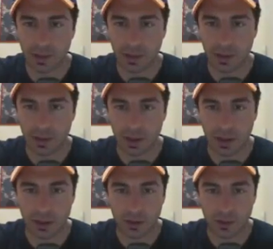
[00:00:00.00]
ed
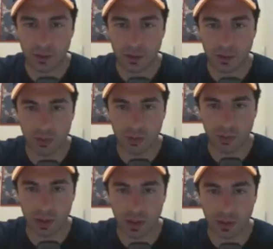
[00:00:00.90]
eccolo,
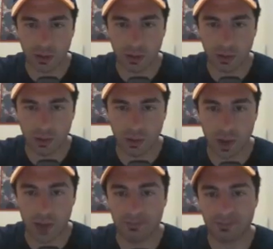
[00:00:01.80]
ed eccolo
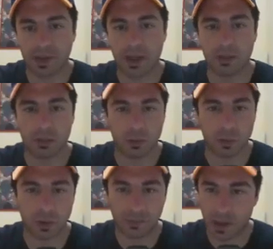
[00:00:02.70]
qua, è proprio
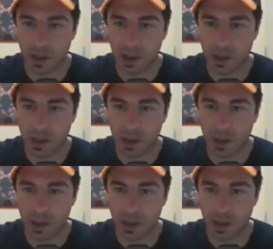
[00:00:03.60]
lui,